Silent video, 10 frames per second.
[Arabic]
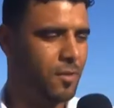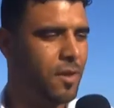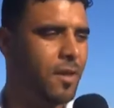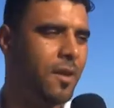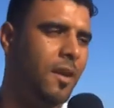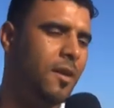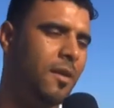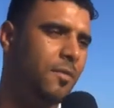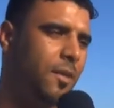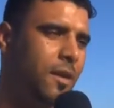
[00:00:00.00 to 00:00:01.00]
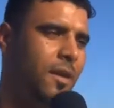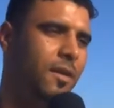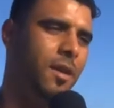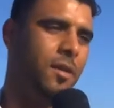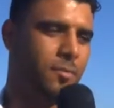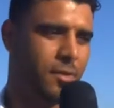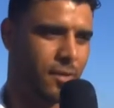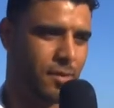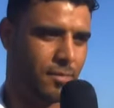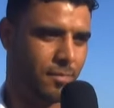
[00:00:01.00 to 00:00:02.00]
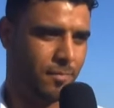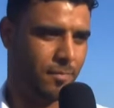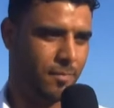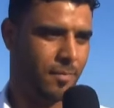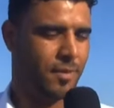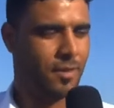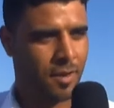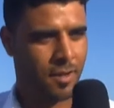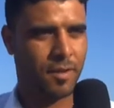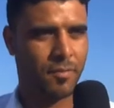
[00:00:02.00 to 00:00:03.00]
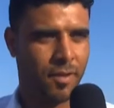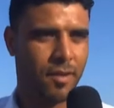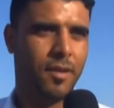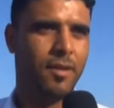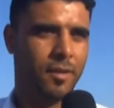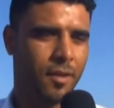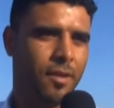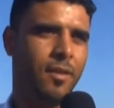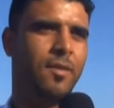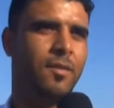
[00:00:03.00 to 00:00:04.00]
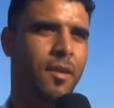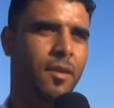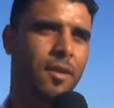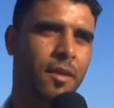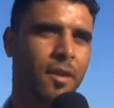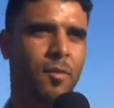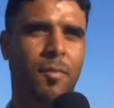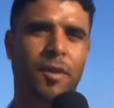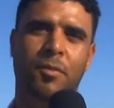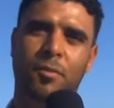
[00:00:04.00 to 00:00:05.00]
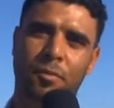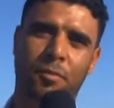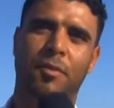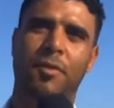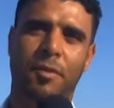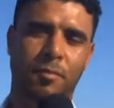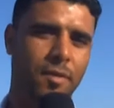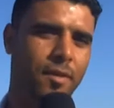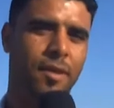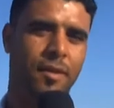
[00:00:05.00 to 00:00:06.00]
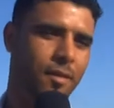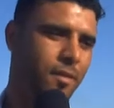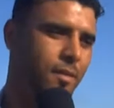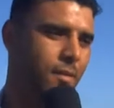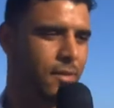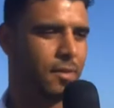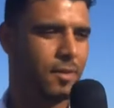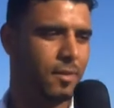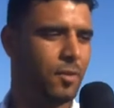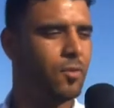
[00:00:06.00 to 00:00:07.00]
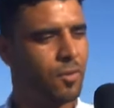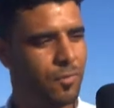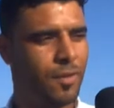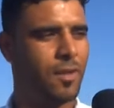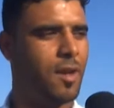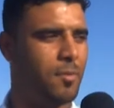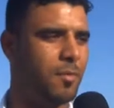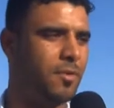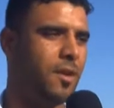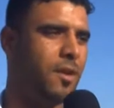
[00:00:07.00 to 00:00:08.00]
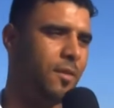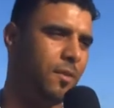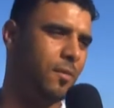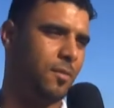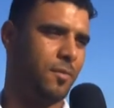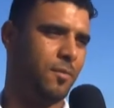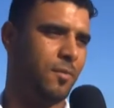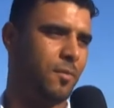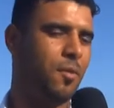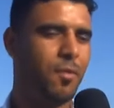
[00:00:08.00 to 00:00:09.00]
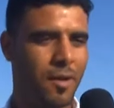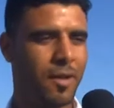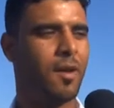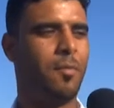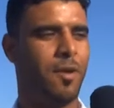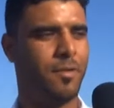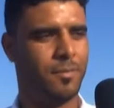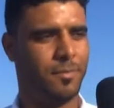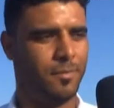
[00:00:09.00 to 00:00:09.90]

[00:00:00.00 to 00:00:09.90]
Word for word: ولا الراحه النفسيه هي اهم شيء الراحه النفسيه هي اللي تخلي الانسان انه يطمح ومازال يدخل في هلبة مجالات هو يرغبها